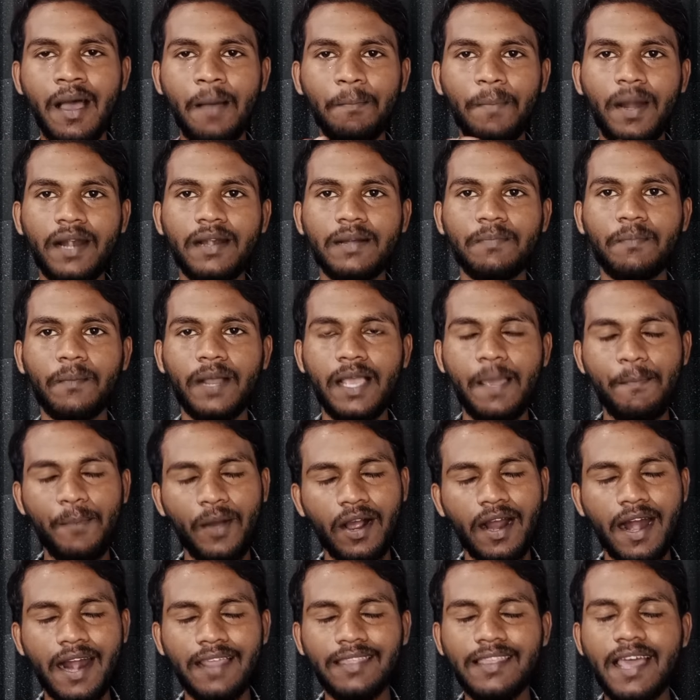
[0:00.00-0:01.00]
பட் இப்போ
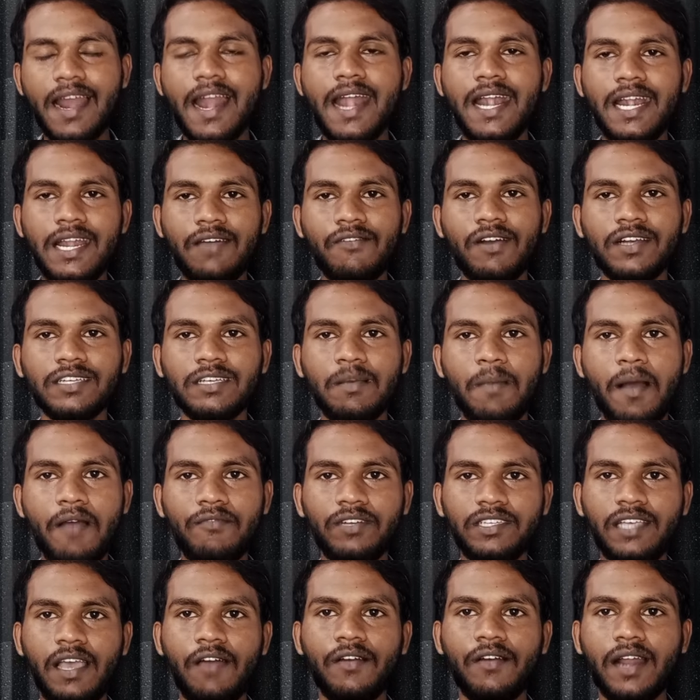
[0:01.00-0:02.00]
கடந்த ரெண்டு வருஷமாக
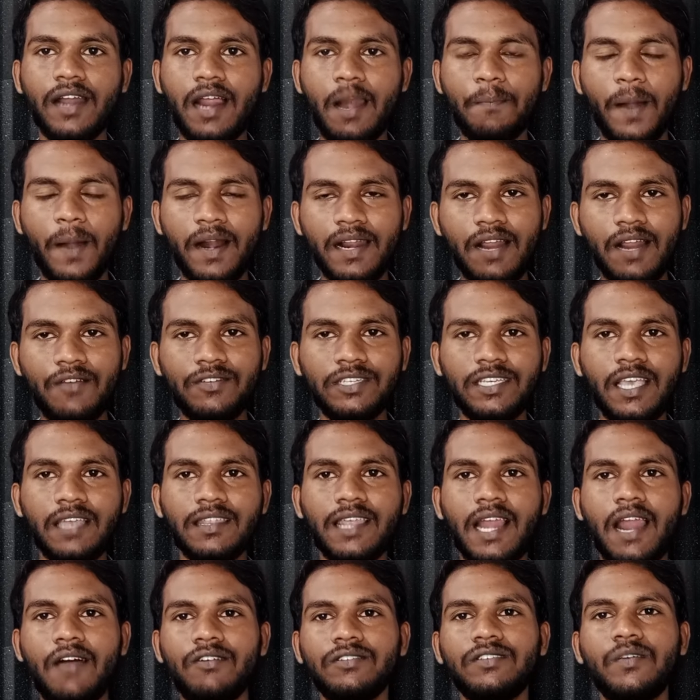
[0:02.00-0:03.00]
விஜய் அவர்கள் பண்ணுற
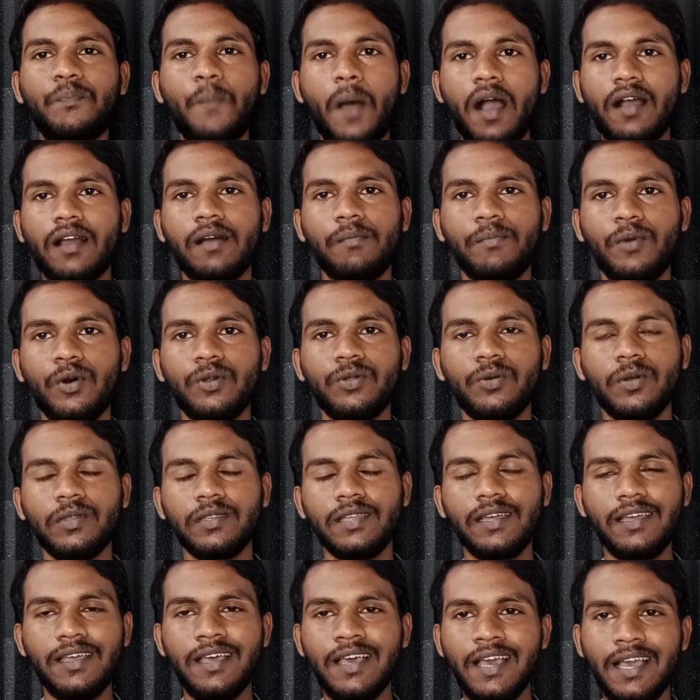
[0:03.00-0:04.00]
விஷயத்தெல்லாம் வச்சு பார்க்கும்போது வந்து